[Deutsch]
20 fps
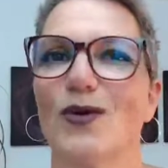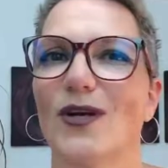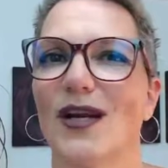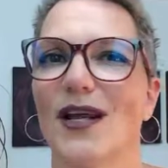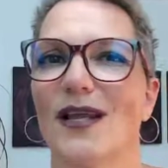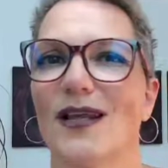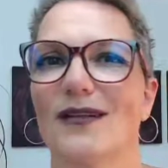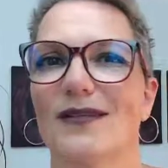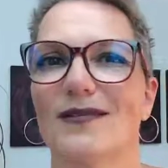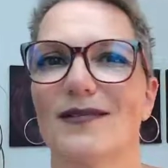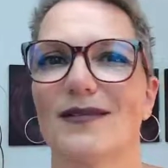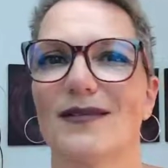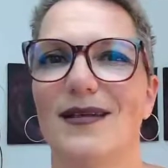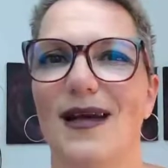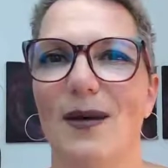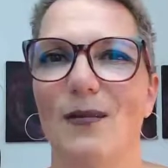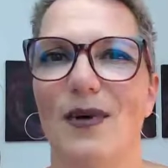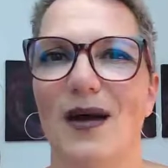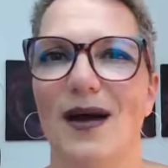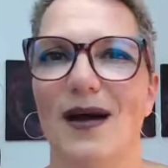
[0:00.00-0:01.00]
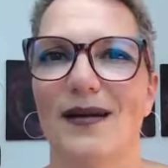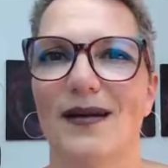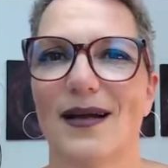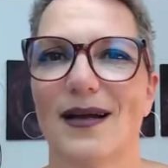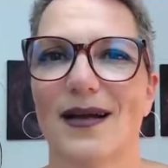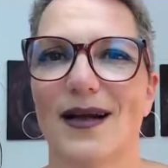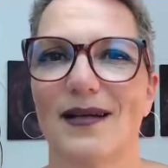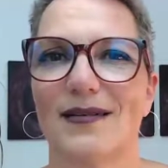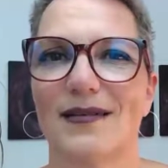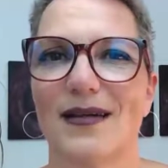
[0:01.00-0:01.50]
lächelst die Dame an der
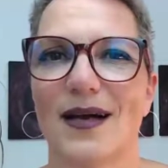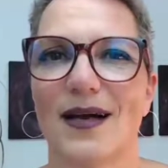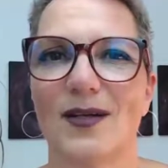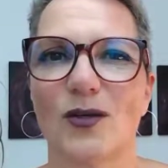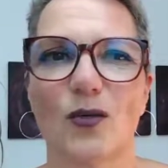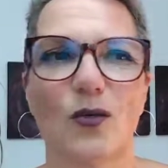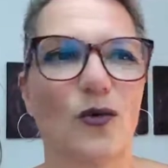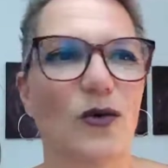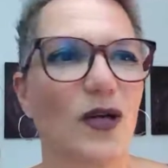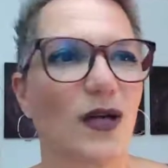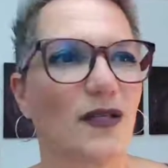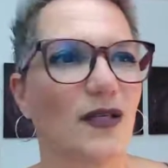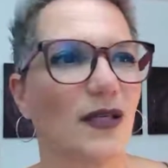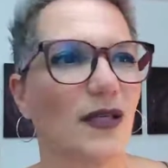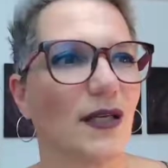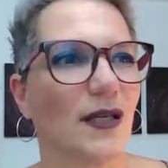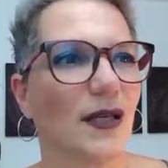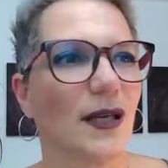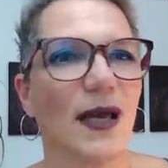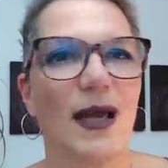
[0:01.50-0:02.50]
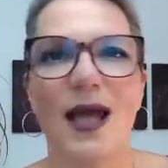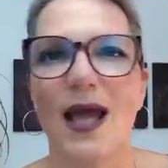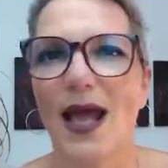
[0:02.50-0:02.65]
Kasse an oder den